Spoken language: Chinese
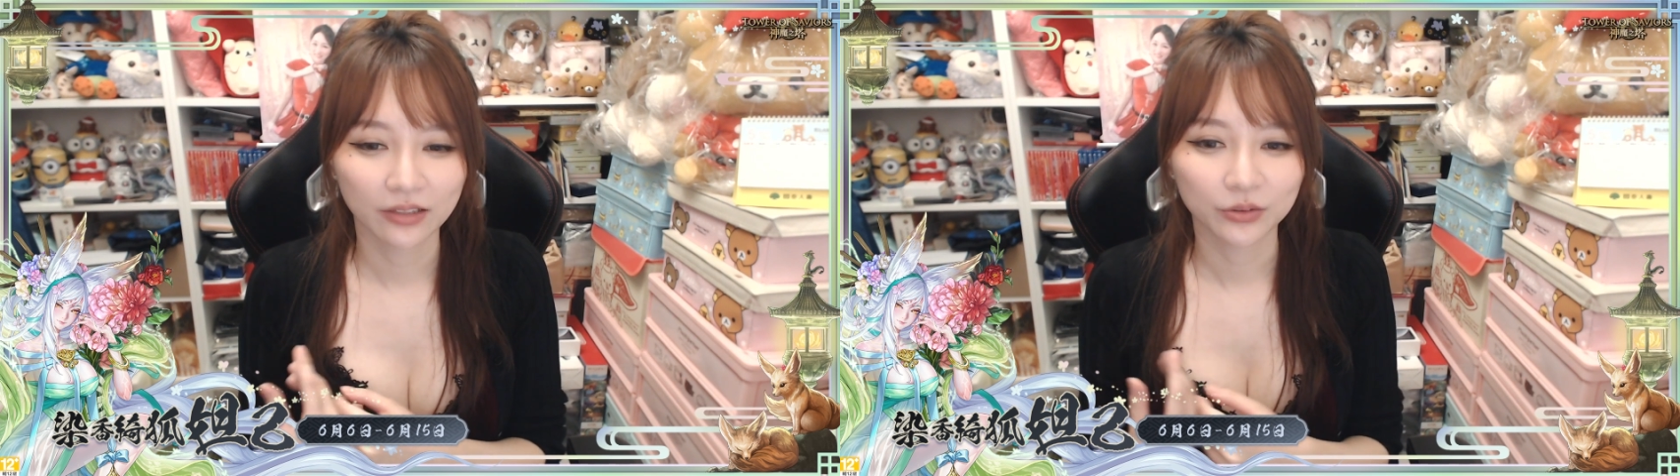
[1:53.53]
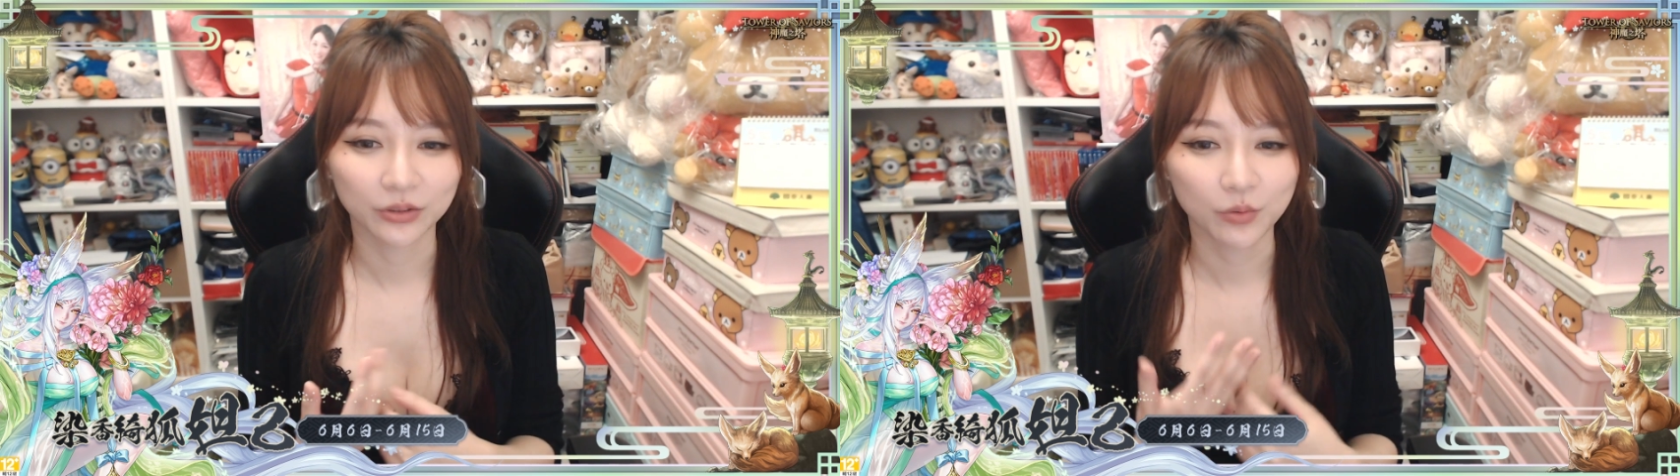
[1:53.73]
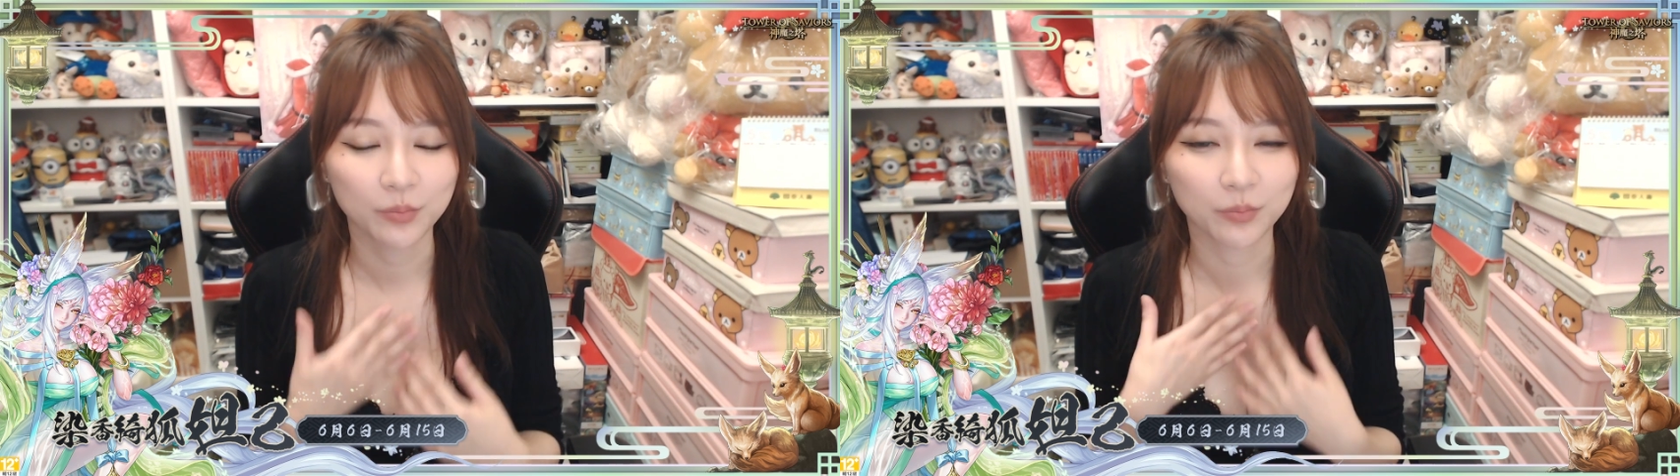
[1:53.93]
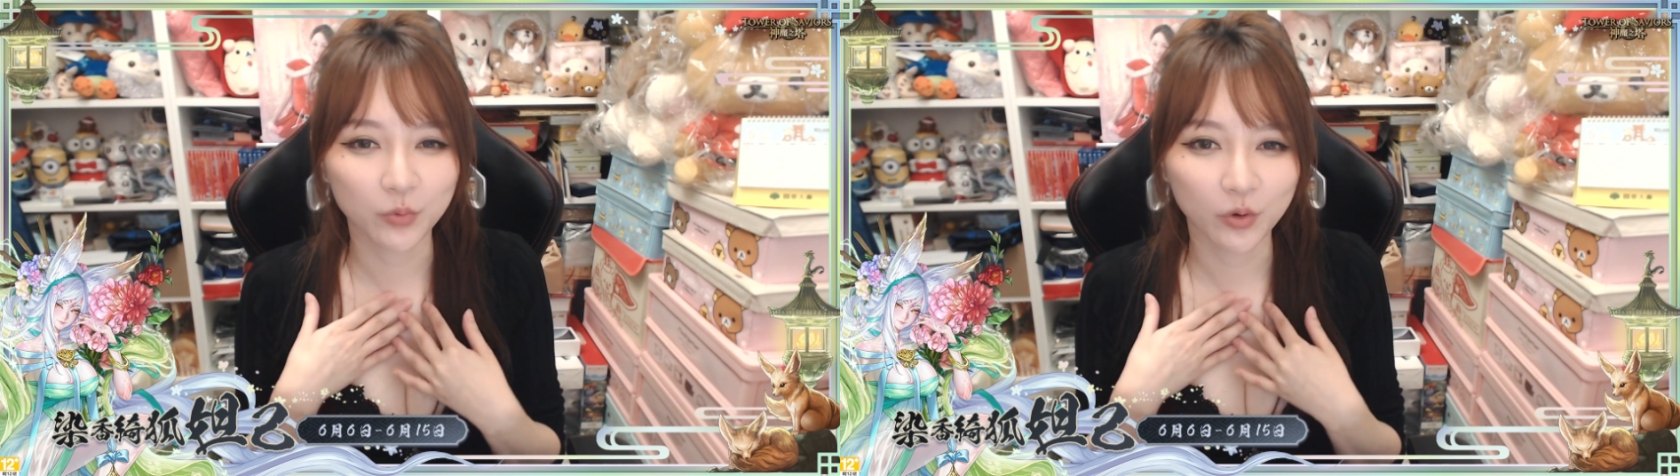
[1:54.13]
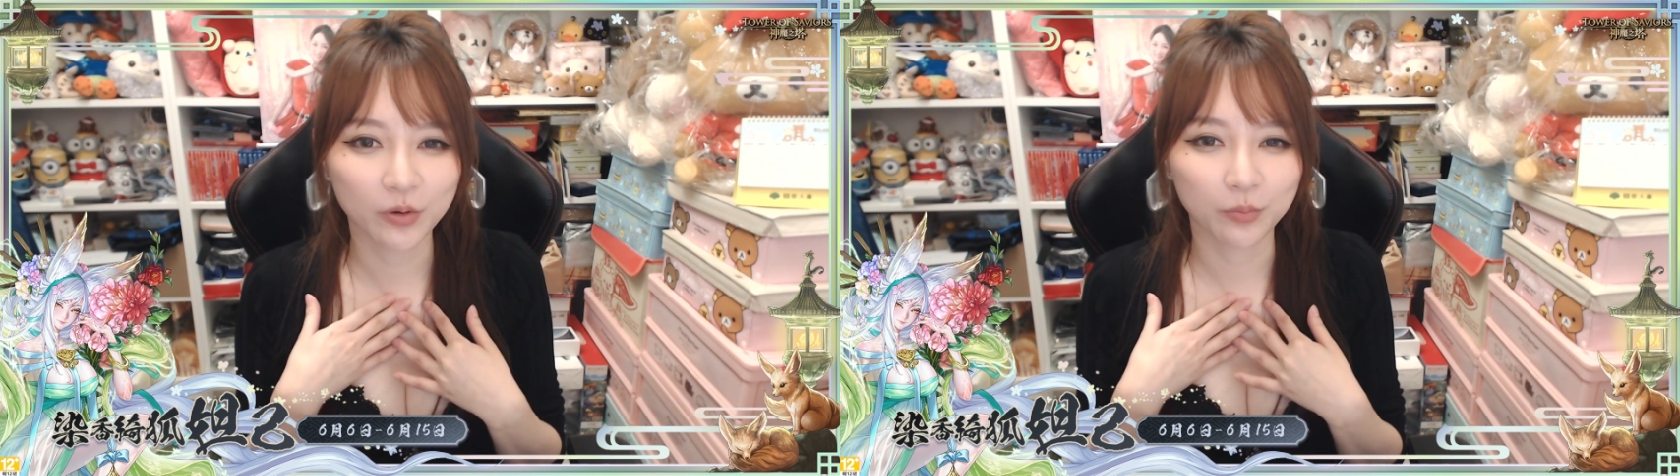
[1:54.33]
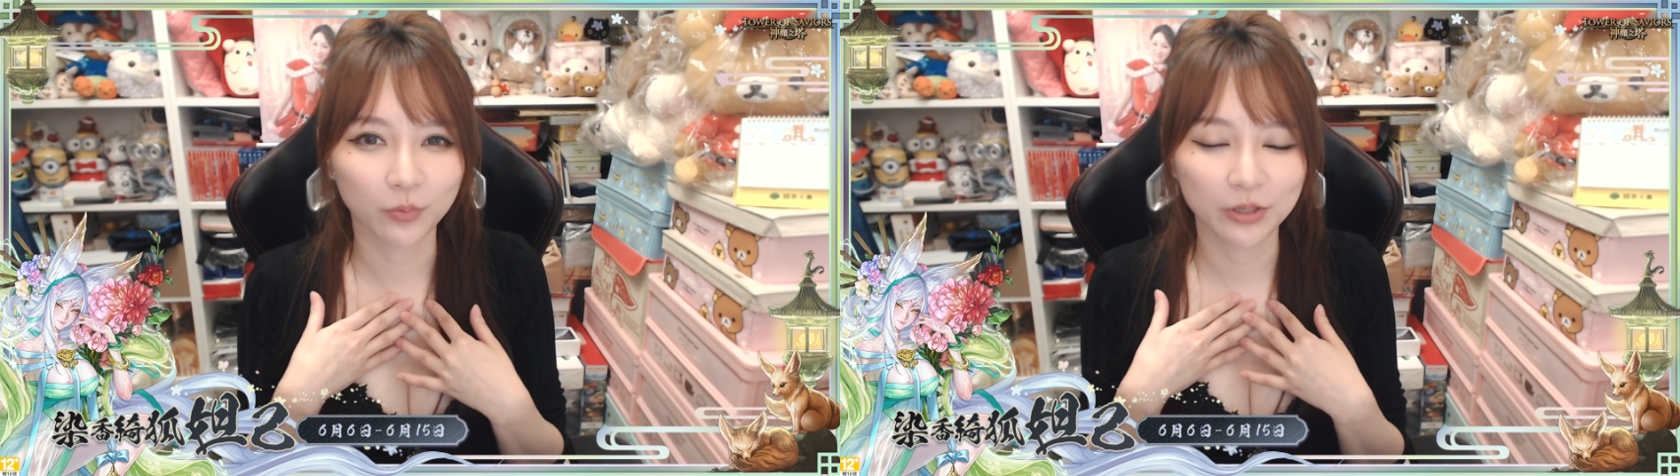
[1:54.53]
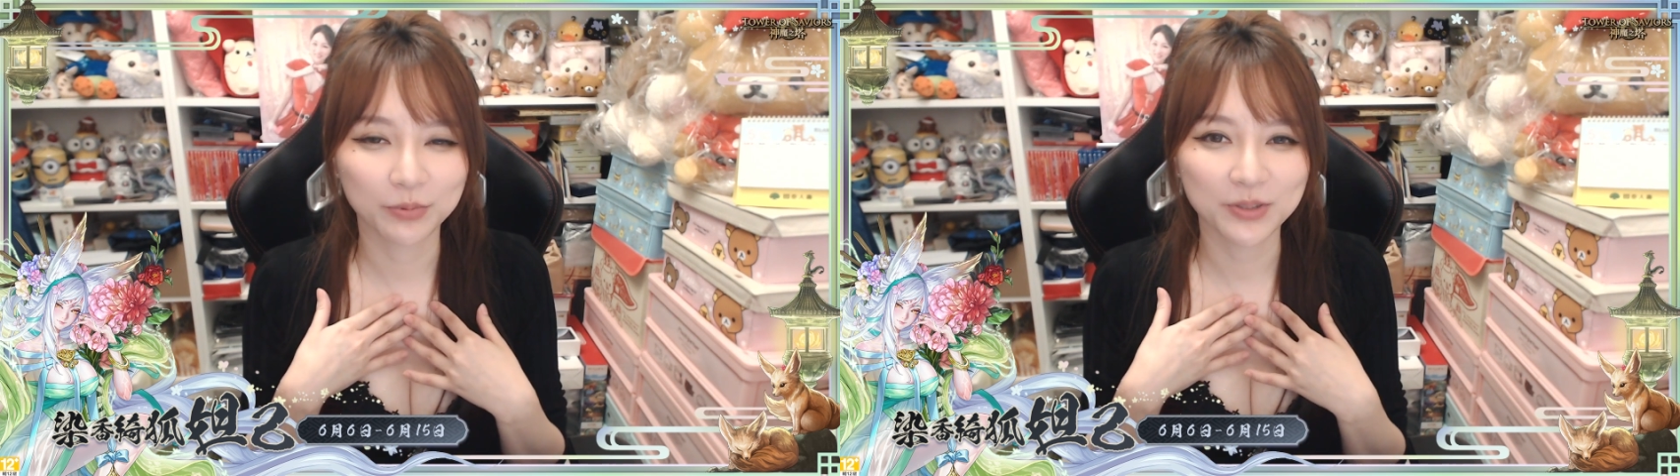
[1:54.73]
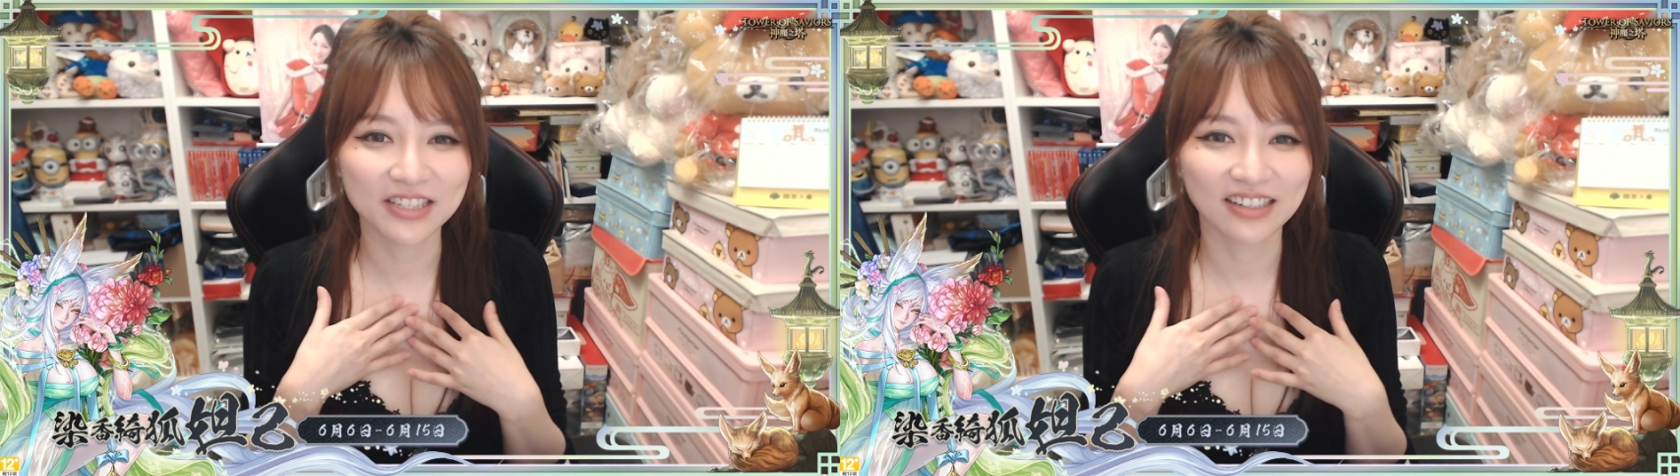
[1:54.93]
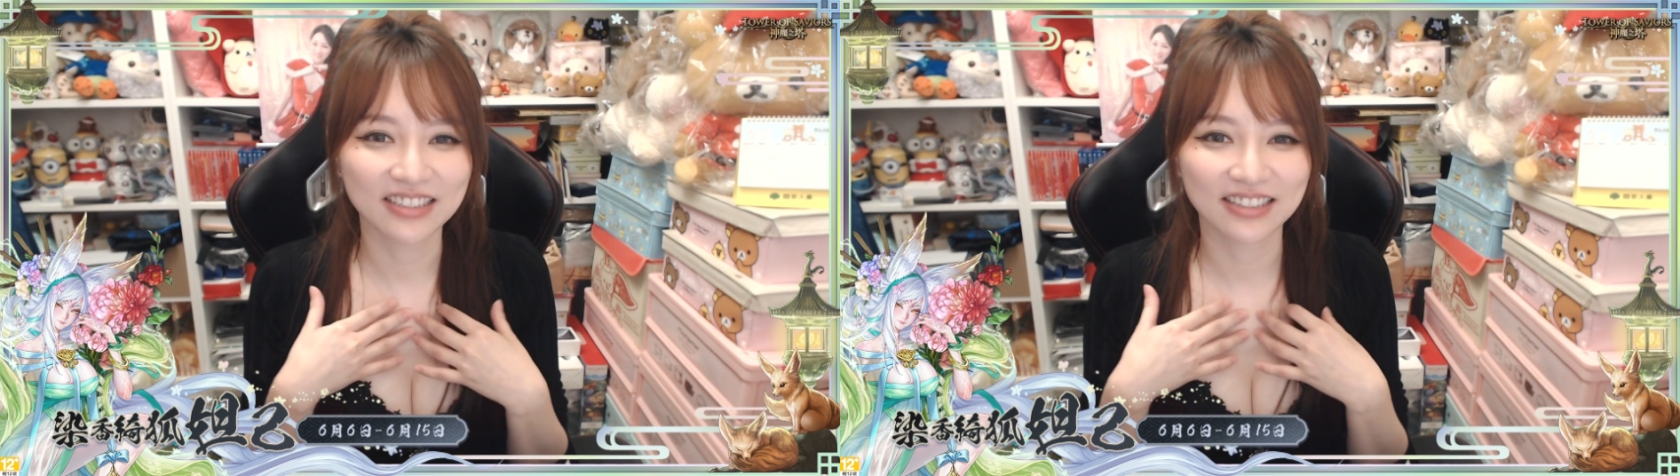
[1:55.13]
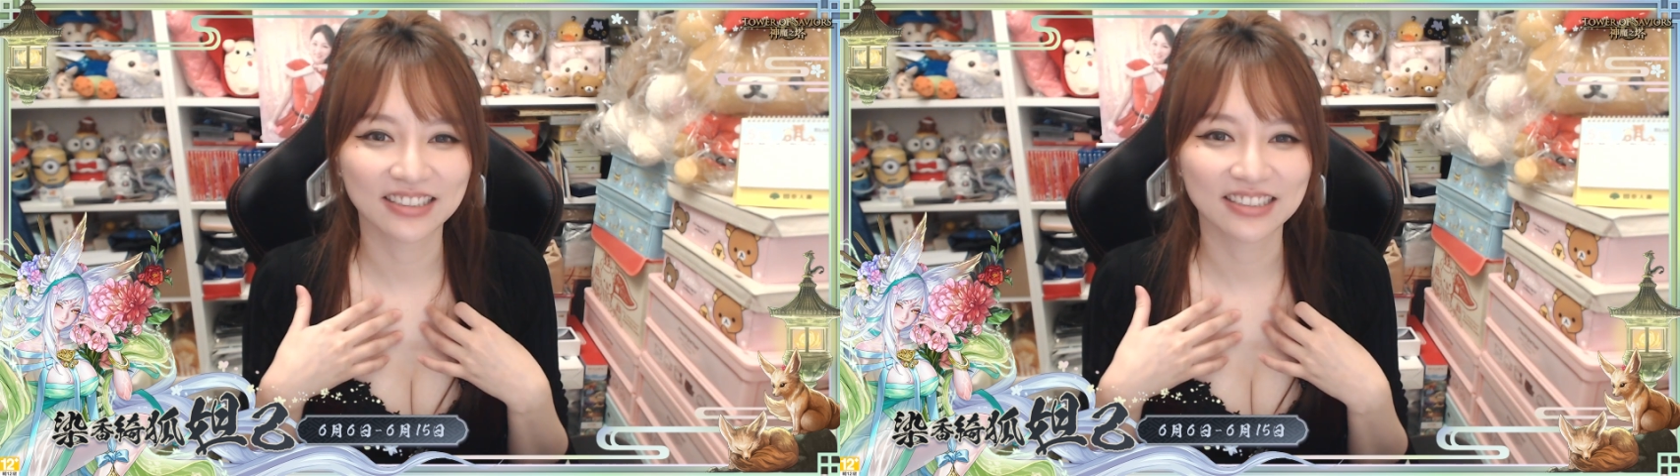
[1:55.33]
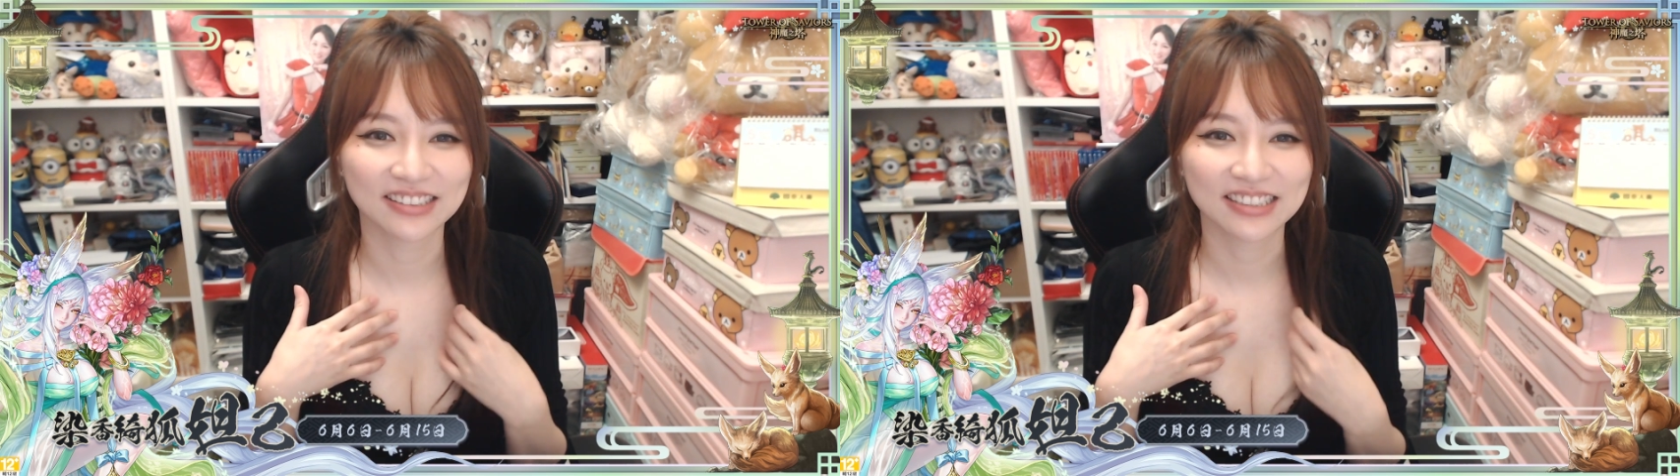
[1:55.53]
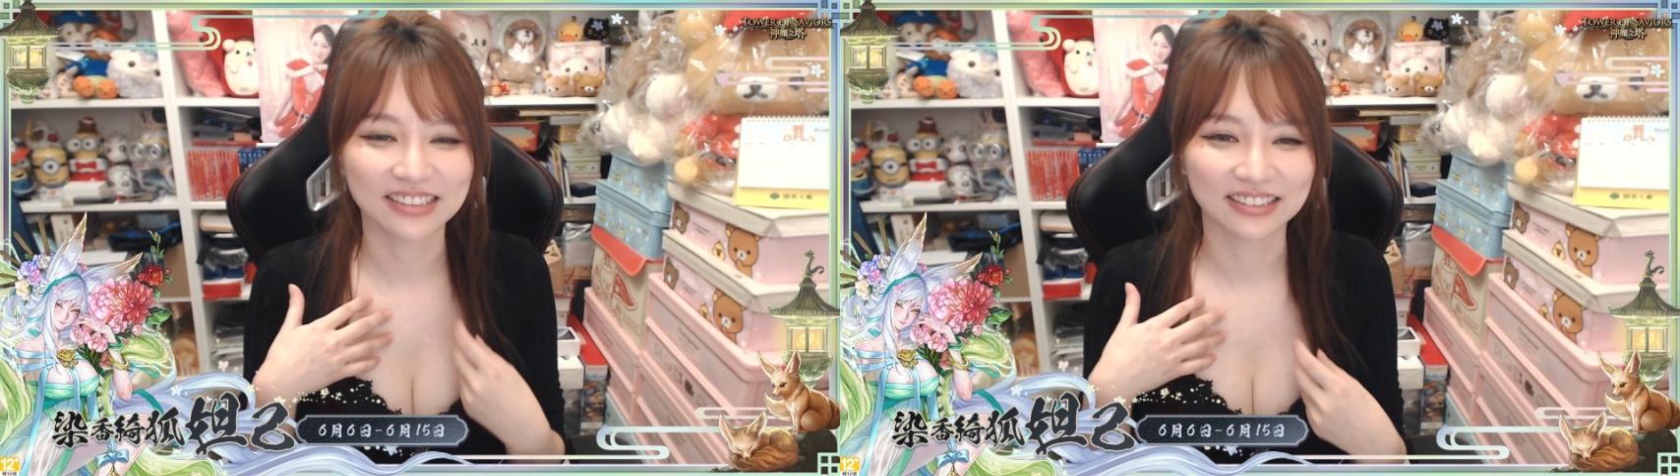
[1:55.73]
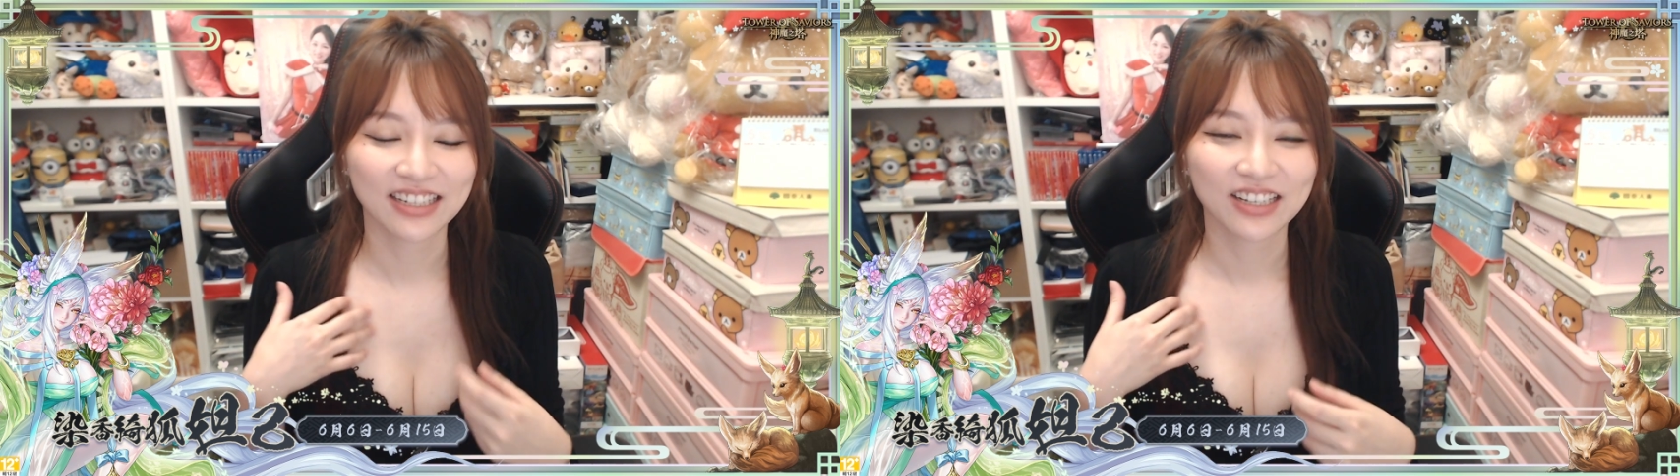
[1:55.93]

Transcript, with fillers: 对我我也不是这样子的个性，